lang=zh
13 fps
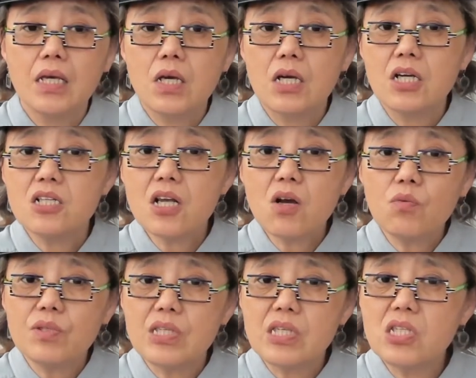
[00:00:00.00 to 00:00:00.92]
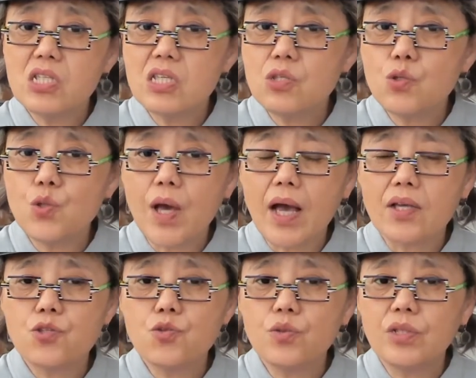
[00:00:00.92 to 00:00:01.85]
何兆武一进去
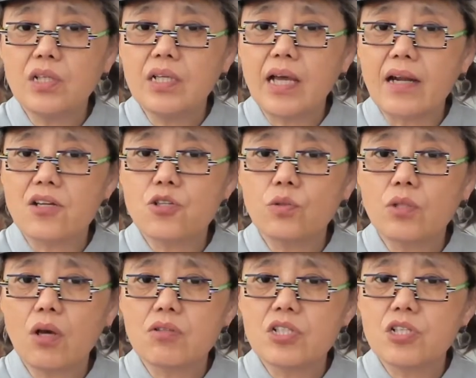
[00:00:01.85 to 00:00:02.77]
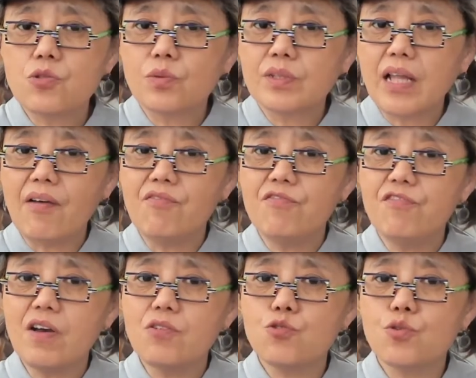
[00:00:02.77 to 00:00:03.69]
啊，就能感受到这种南
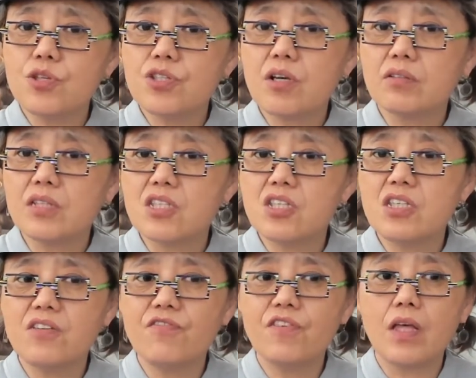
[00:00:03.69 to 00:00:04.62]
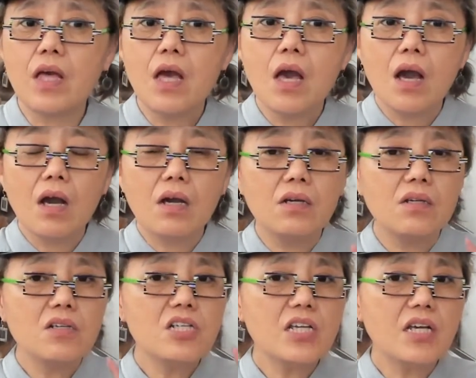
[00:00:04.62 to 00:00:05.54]
方学校的气氛
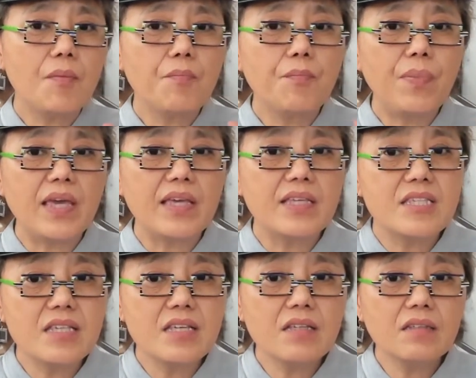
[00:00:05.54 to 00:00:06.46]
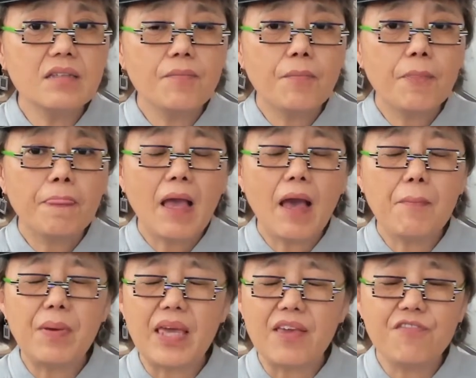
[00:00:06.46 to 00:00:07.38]
和这个北京
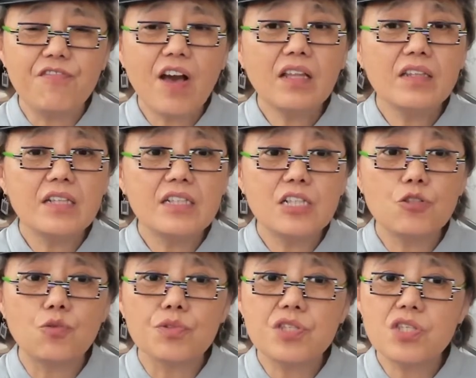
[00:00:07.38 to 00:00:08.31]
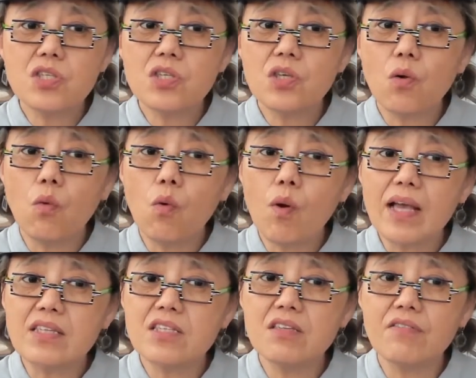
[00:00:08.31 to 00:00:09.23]
啊北方的这种自由
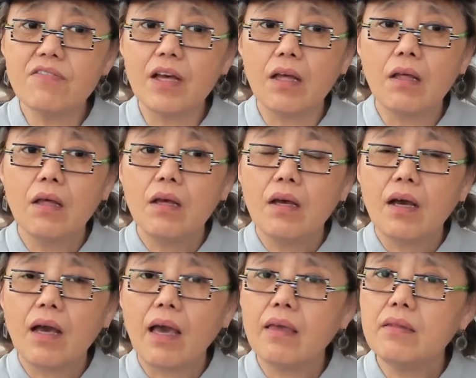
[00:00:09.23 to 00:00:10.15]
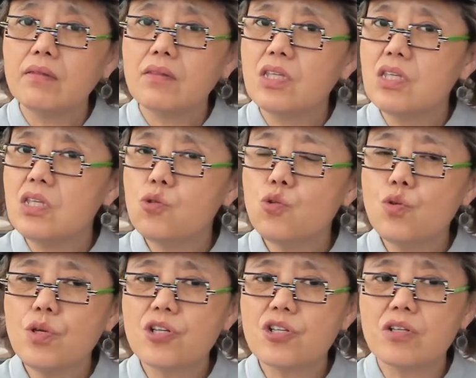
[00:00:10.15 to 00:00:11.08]
化气氛，哎，的
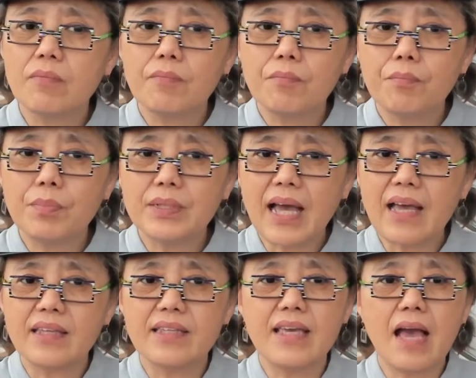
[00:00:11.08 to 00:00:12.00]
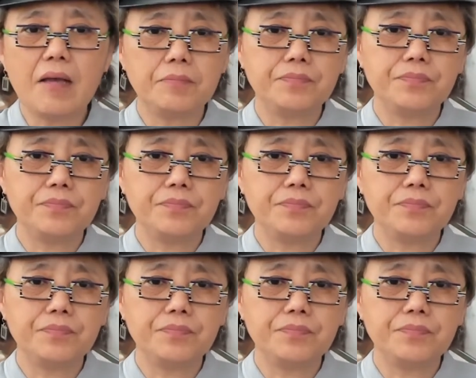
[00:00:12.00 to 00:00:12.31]
确是不太一样。